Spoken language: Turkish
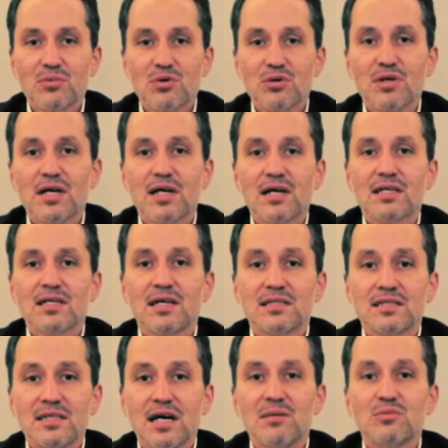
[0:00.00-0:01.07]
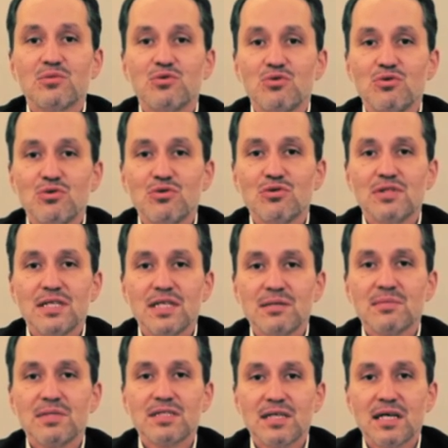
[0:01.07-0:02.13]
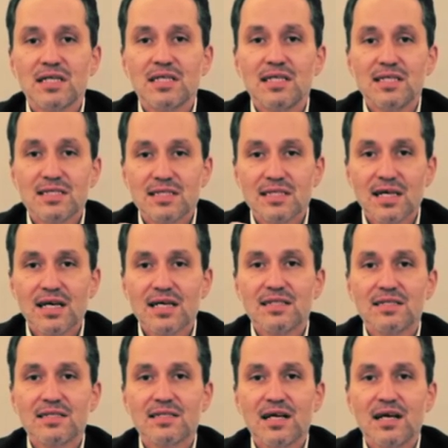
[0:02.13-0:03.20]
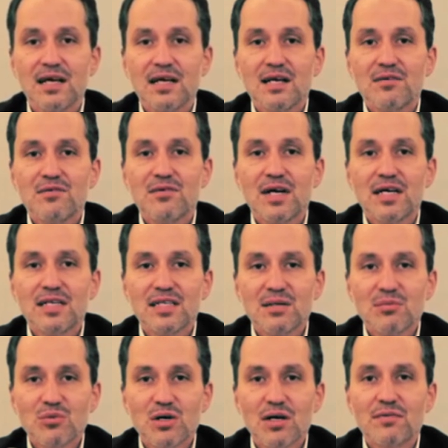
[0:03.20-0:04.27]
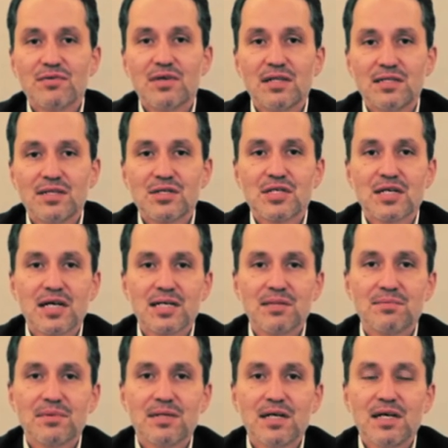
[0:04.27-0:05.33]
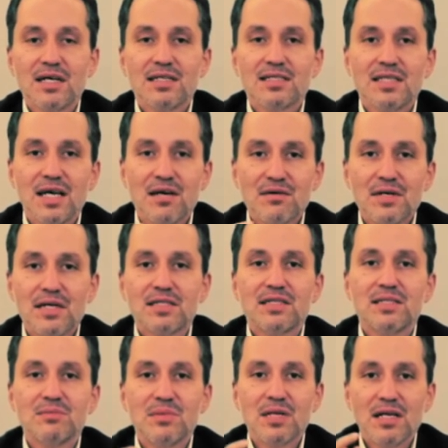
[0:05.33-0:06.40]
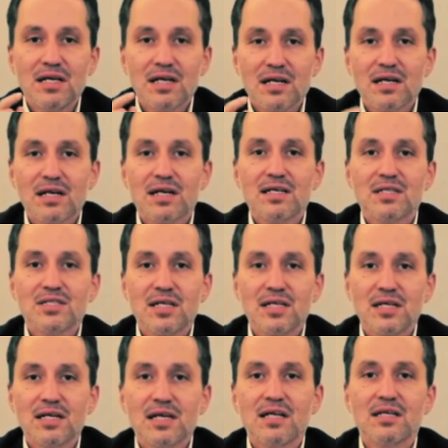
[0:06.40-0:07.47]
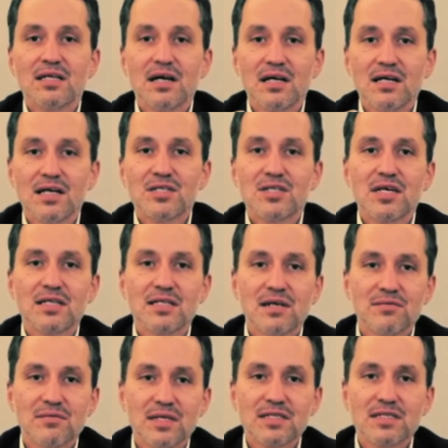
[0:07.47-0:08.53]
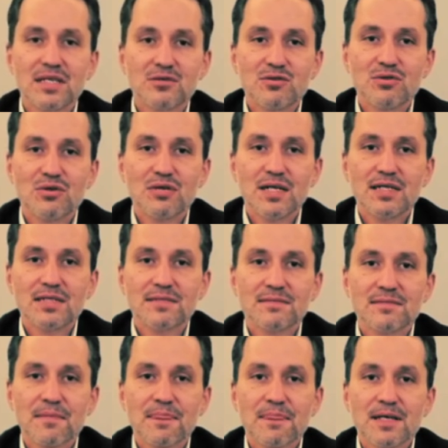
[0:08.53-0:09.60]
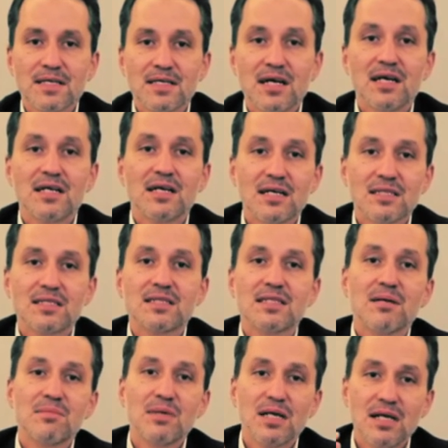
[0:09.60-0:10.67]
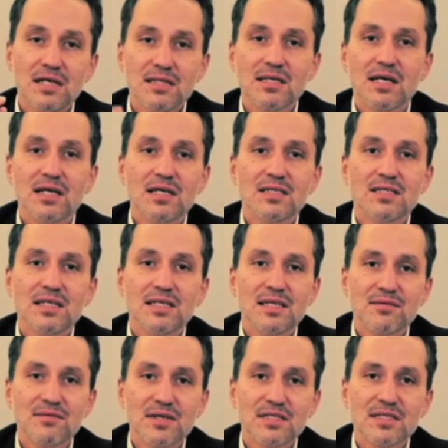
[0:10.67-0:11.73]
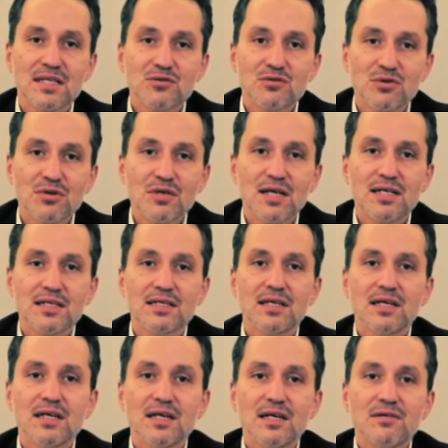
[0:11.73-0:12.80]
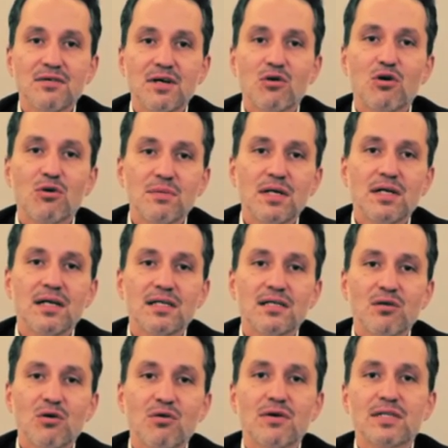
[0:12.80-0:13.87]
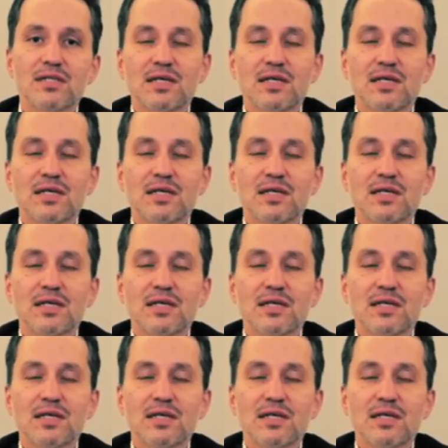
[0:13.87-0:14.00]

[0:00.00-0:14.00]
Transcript: bugüne kadar tam 128 kez vergi muafiyeti çıkarıp devletin milyarlarca liralık alacağından vazgeçiyorlar. Yani aslında milletin alacağından vazgeçiyorlar ve o millete, o